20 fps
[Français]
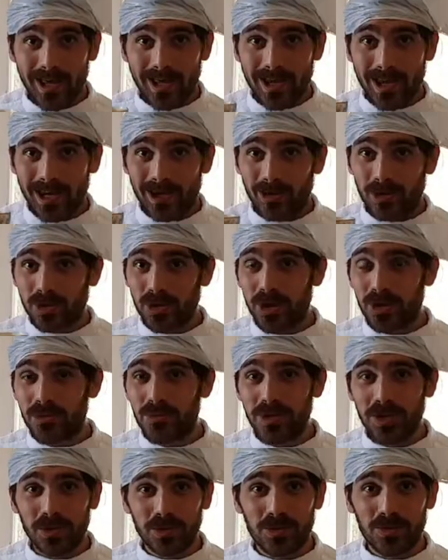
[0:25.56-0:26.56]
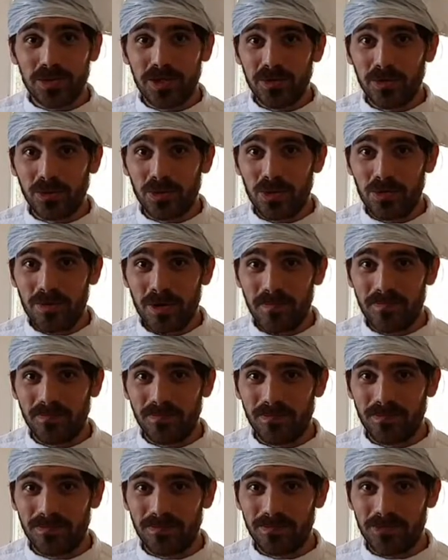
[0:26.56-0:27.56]
Alors aujourd'hui dans Cuisine au Cube,
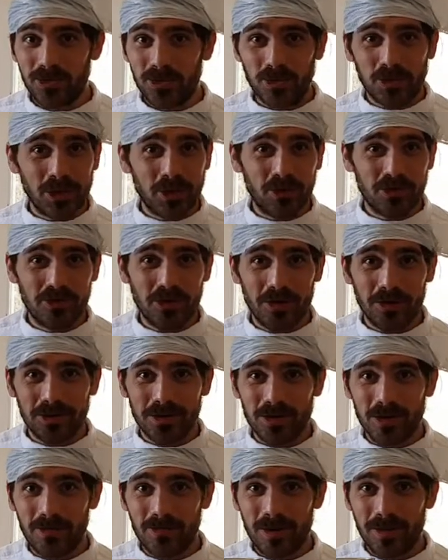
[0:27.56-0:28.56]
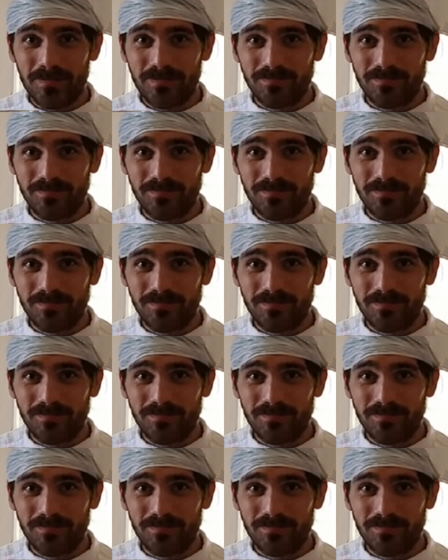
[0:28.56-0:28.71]
nous allons voir ensemble